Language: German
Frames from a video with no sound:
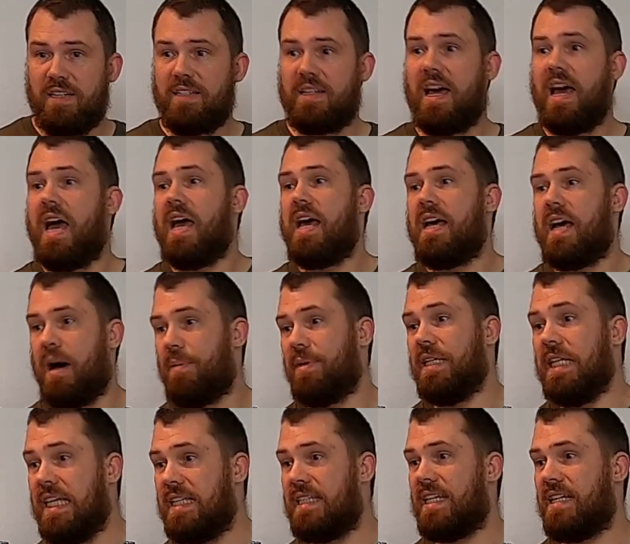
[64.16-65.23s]
ist. Aber
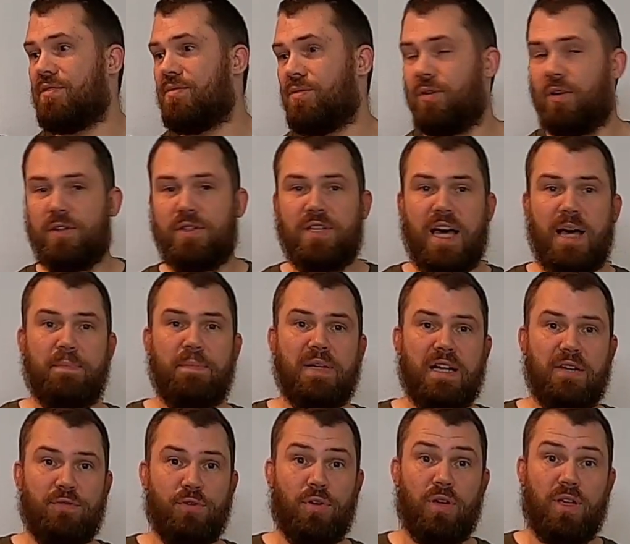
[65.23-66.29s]
nichtsdestotrotz hat man
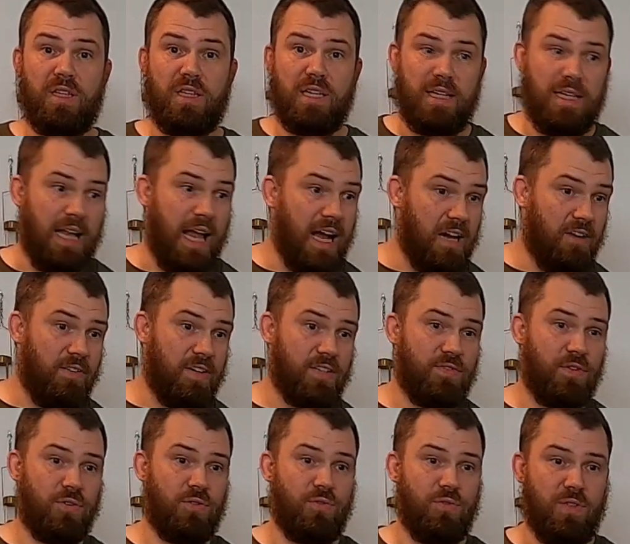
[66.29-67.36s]
da wirklich lange was
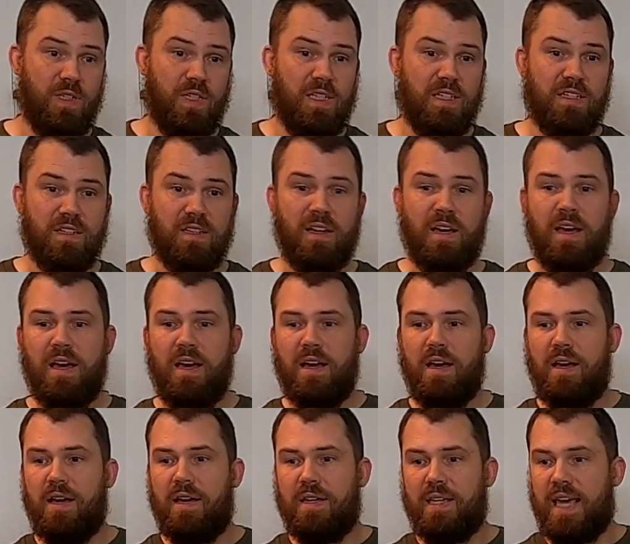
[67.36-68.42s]
von und diese
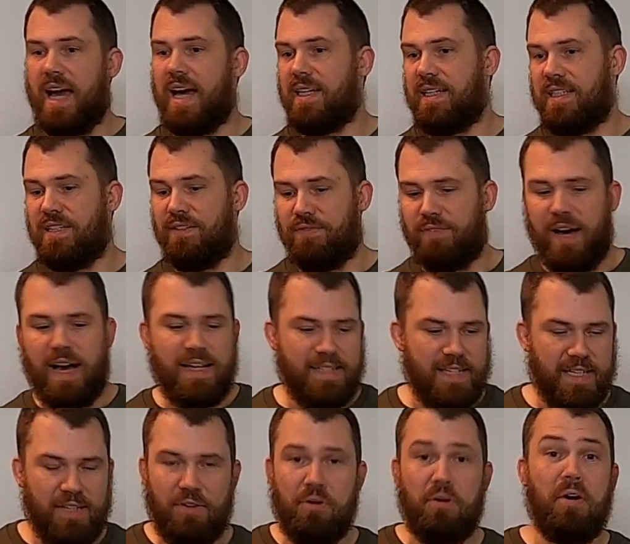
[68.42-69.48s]
ja, diese
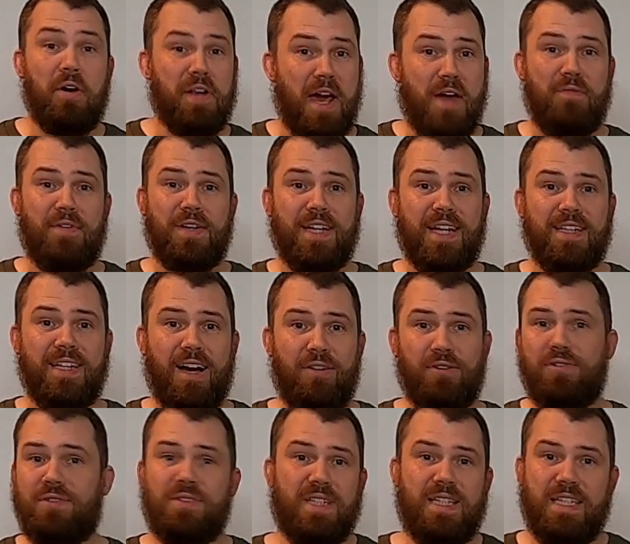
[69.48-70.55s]
Fasern gehören einfach nach
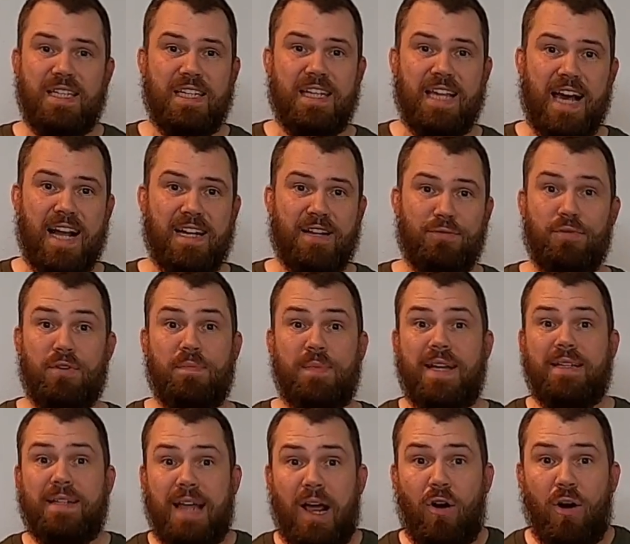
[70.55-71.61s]
draußen, und sind ideal dafür. Ich
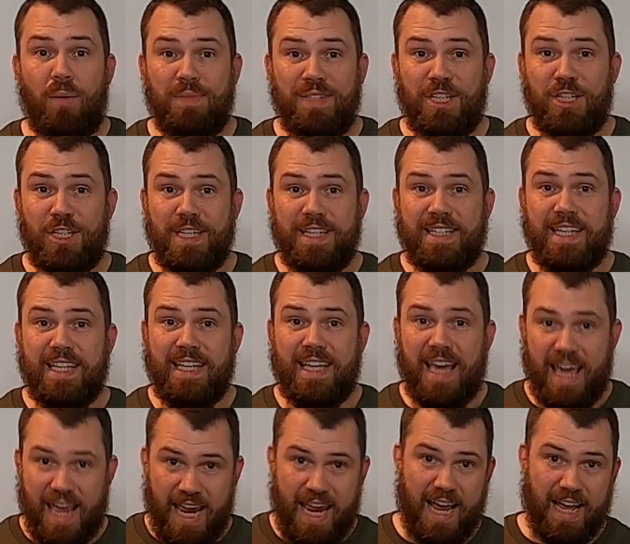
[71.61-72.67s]
meine, da kommen sie schließlich
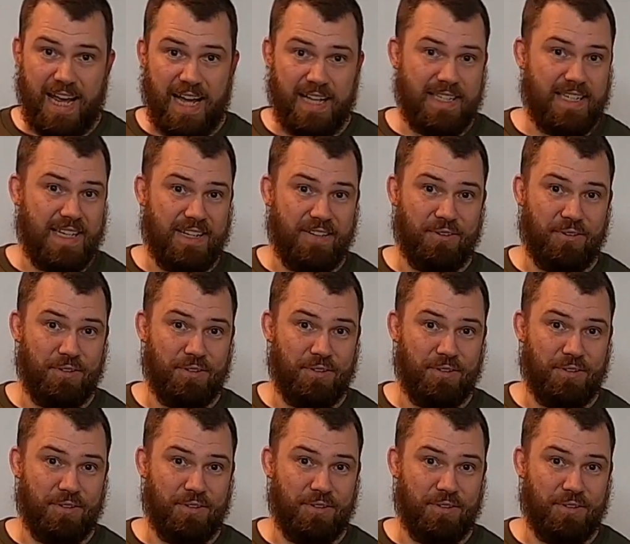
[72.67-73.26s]
ja, hat seine